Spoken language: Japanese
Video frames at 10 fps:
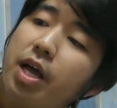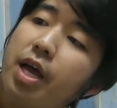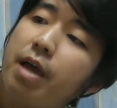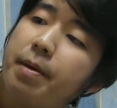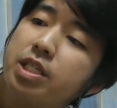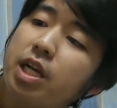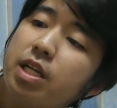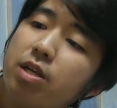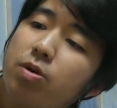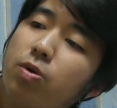えー、間
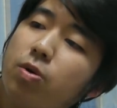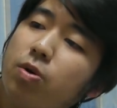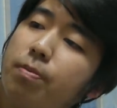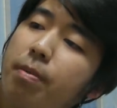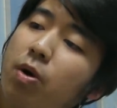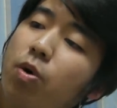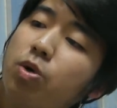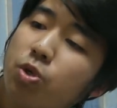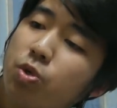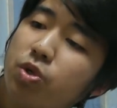違ったこう魔法
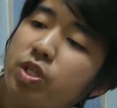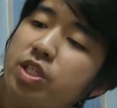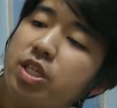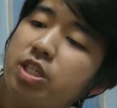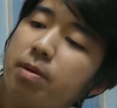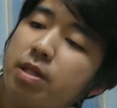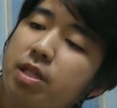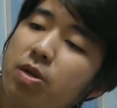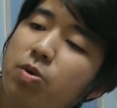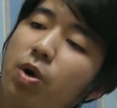少女にしてしまっ
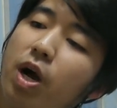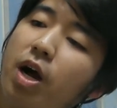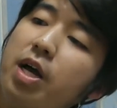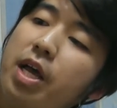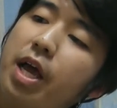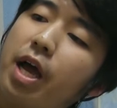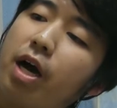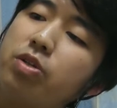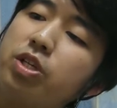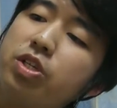たの5巻、えー、
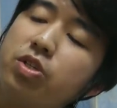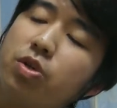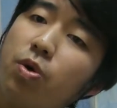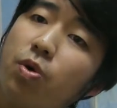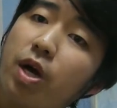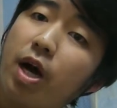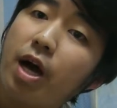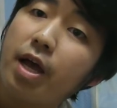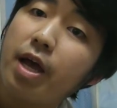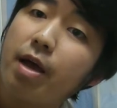アルティスト4
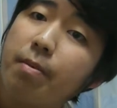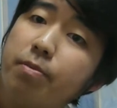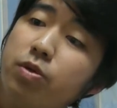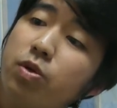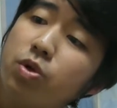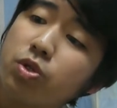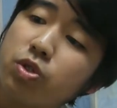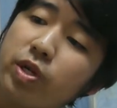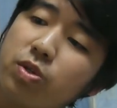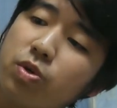巻、えー、文豪
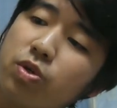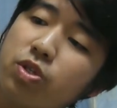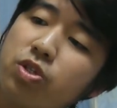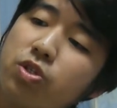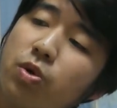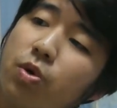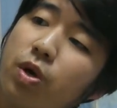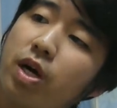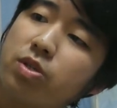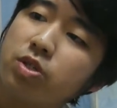ストレイドッグス16
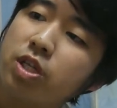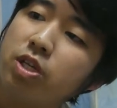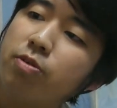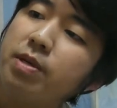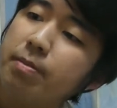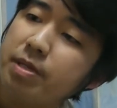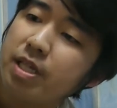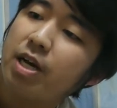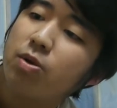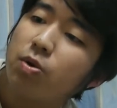巻そして夢で見
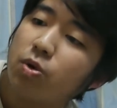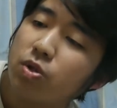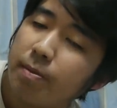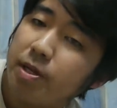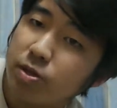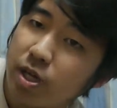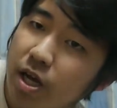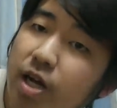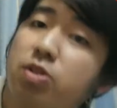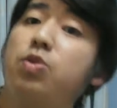たあの子のためにの
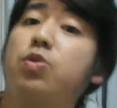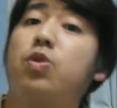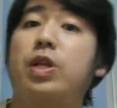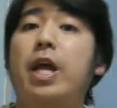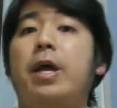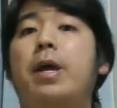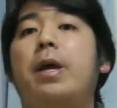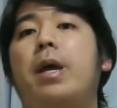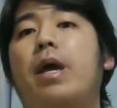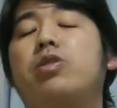3巻ということでね
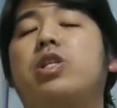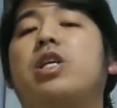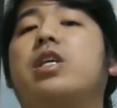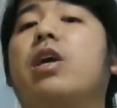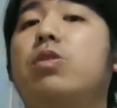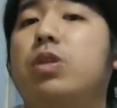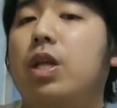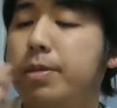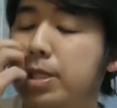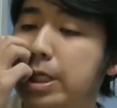えー、こちらが最後にな
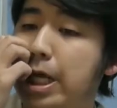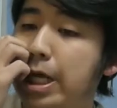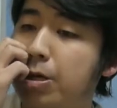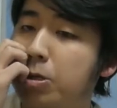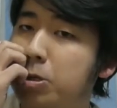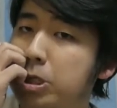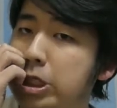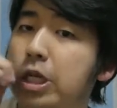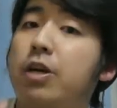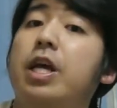りますが、最後の
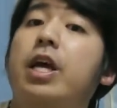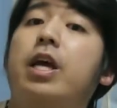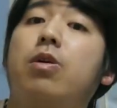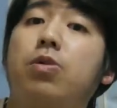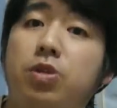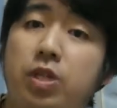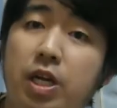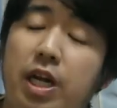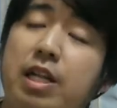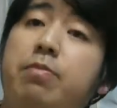新刊はね、えー、こういう風
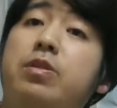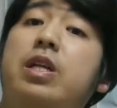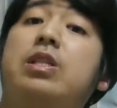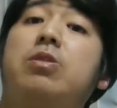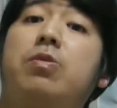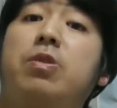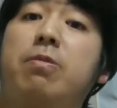なラインナップになっており